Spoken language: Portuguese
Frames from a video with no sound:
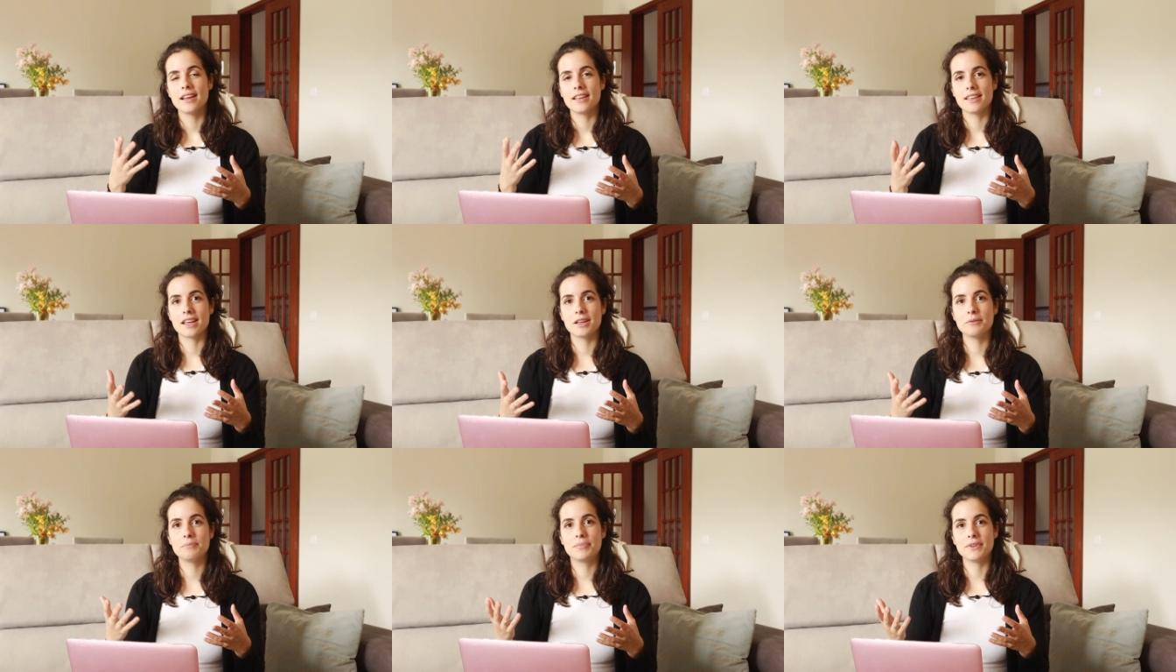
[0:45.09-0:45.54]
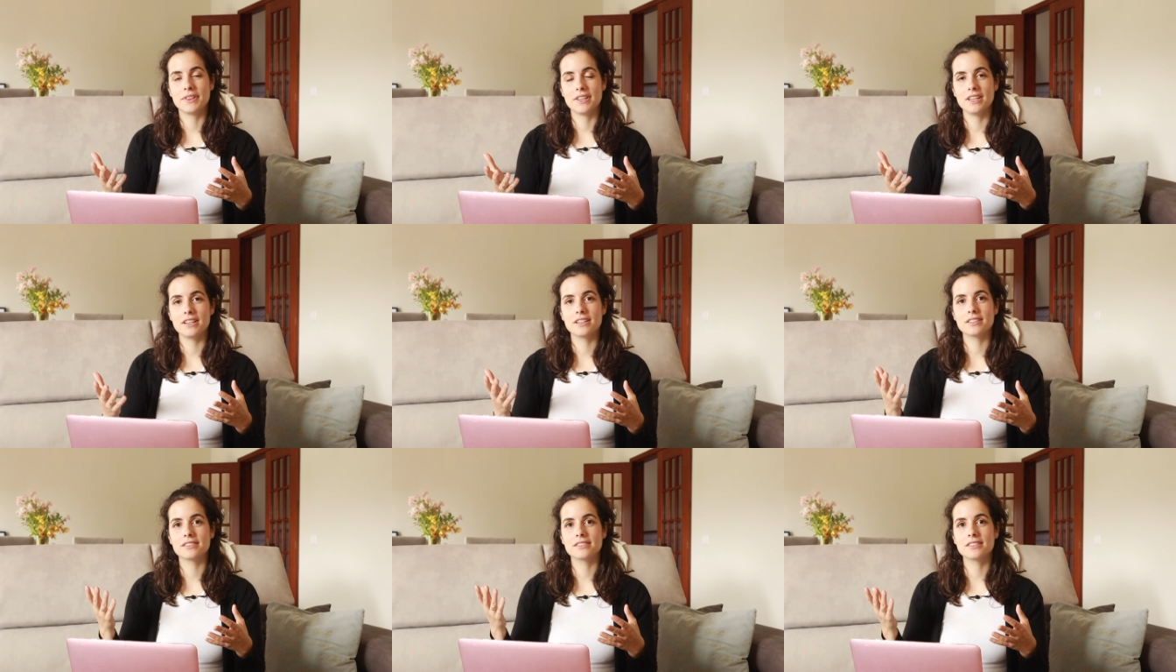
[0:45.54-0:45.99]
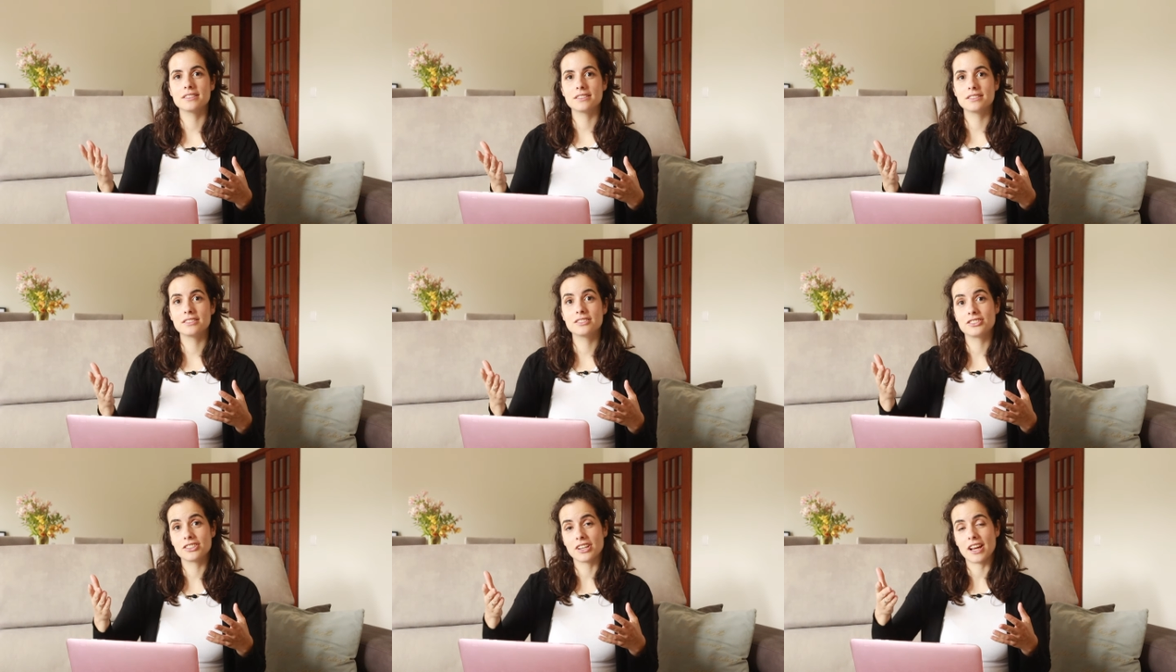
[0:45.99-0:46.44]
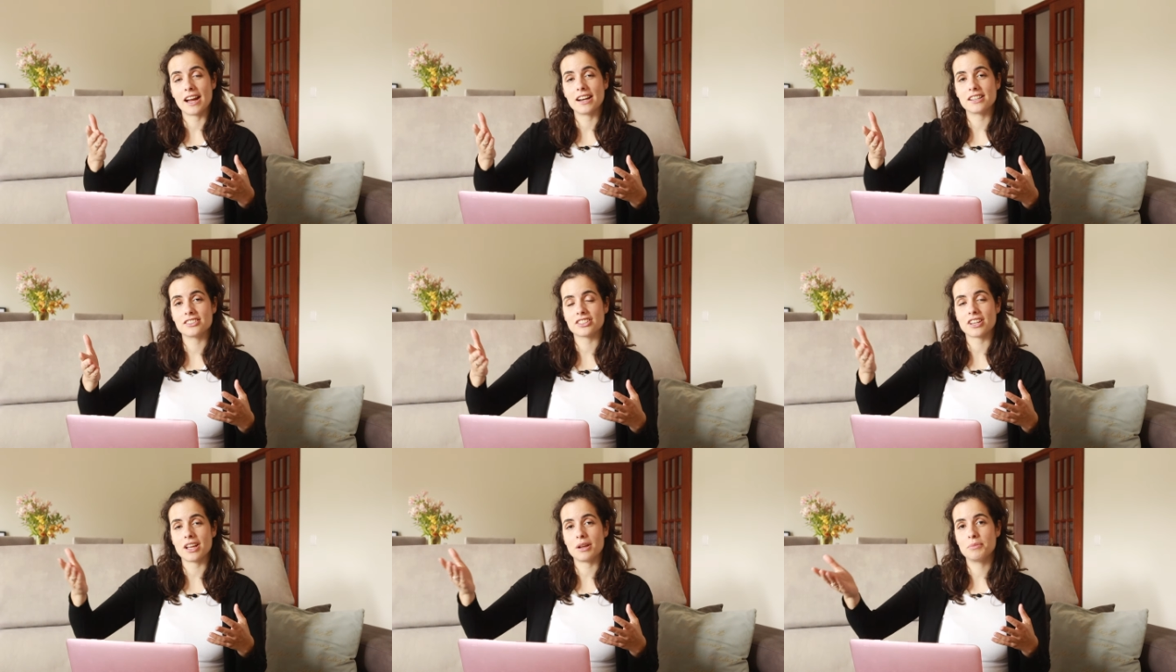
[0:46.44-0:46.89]
e a impedir de
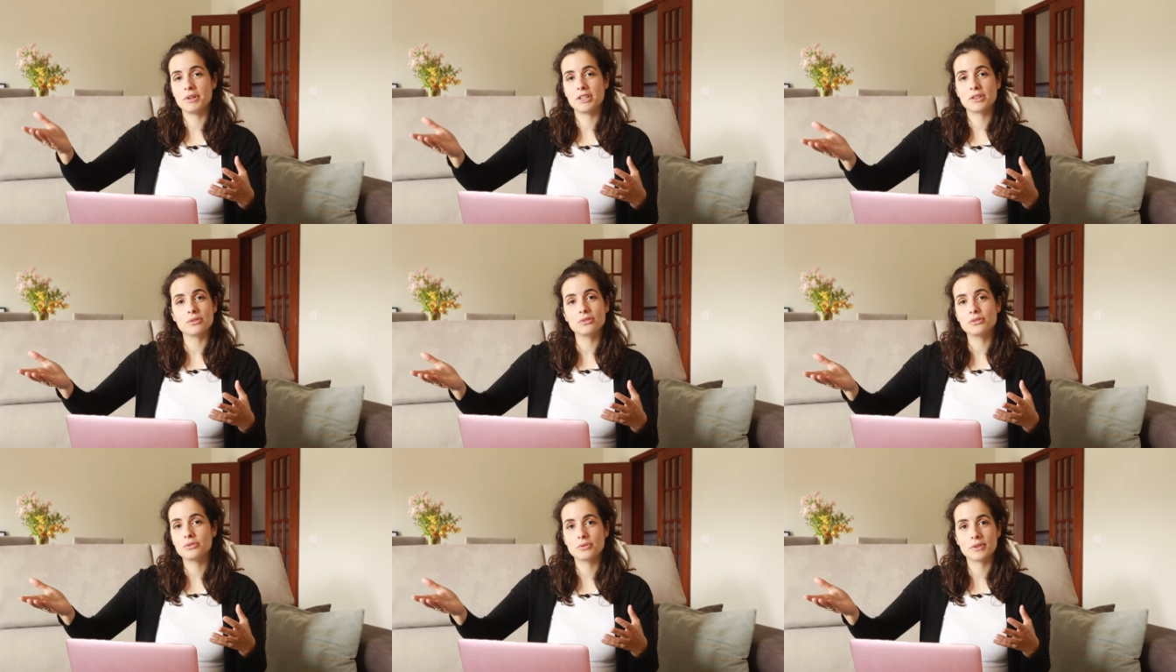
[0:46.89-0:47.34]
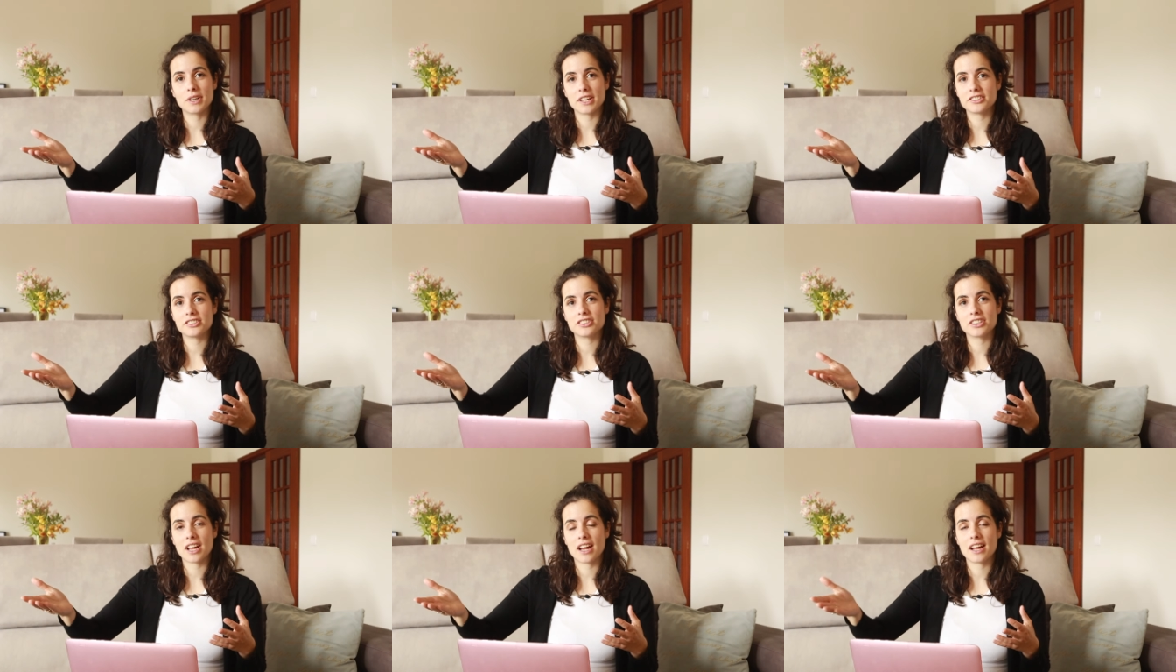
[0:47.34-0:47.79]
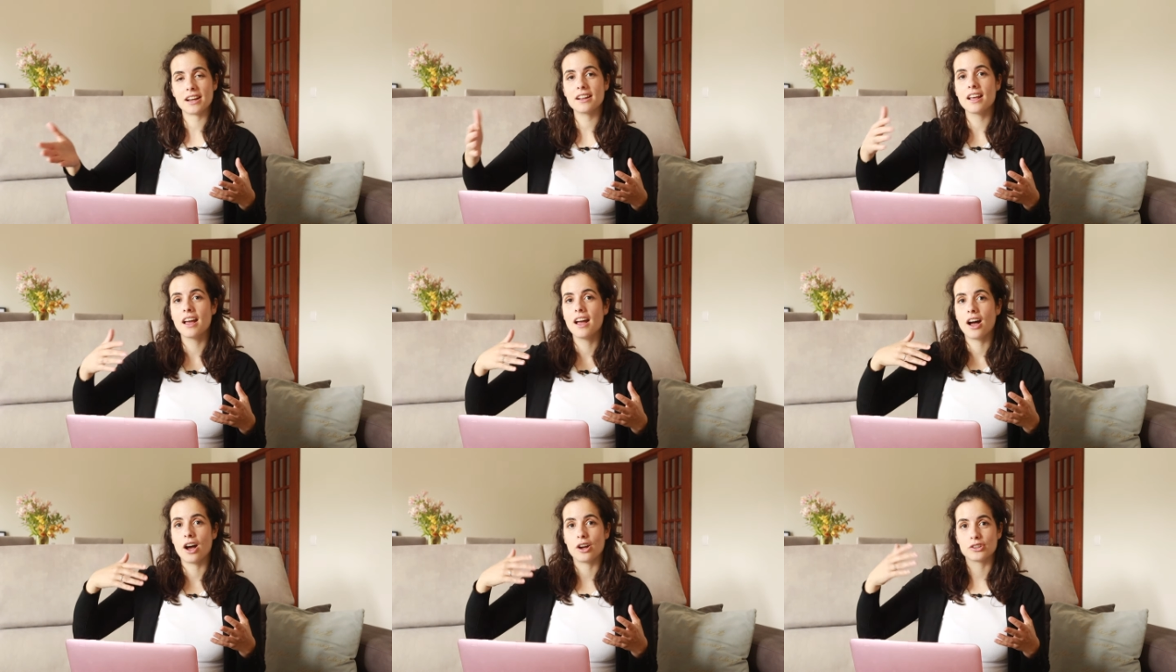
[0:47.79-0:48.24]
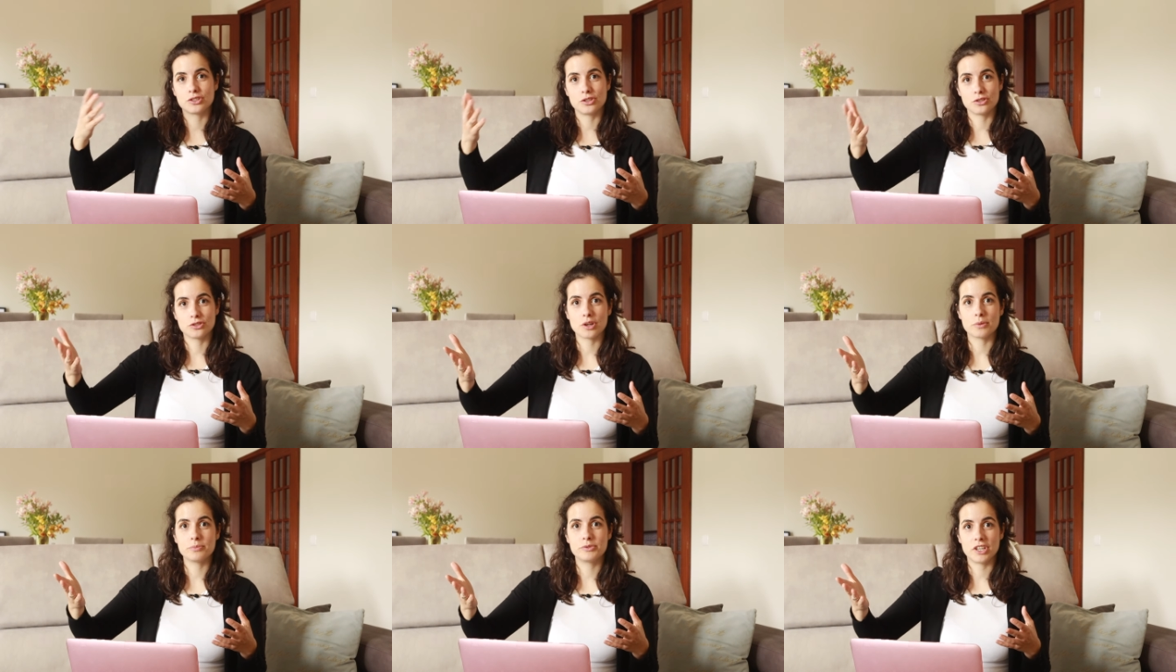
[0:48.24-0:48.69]
chegares realmente onde tu queres chegar aos
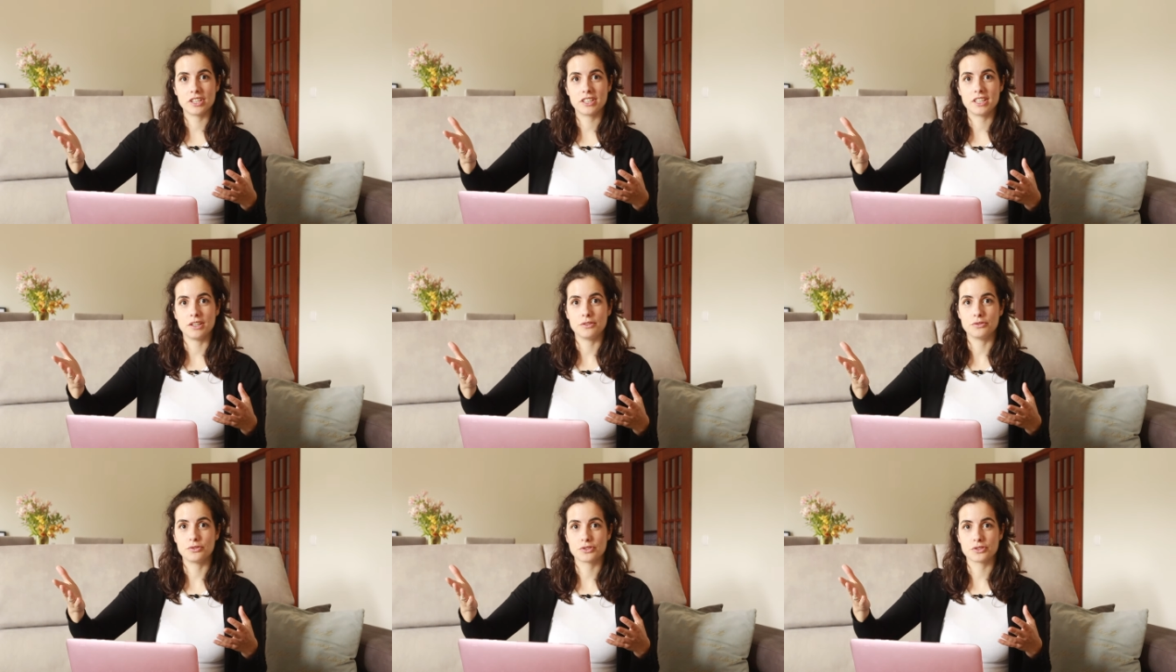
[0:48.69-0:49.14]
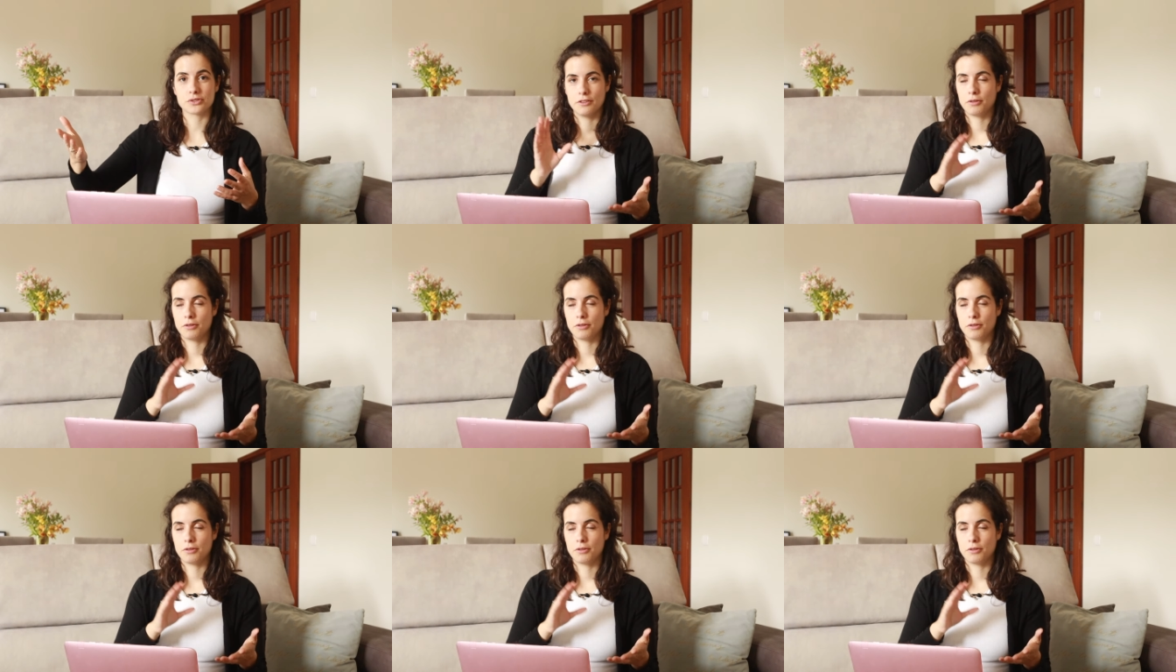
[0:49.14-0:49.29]
teus objetivos.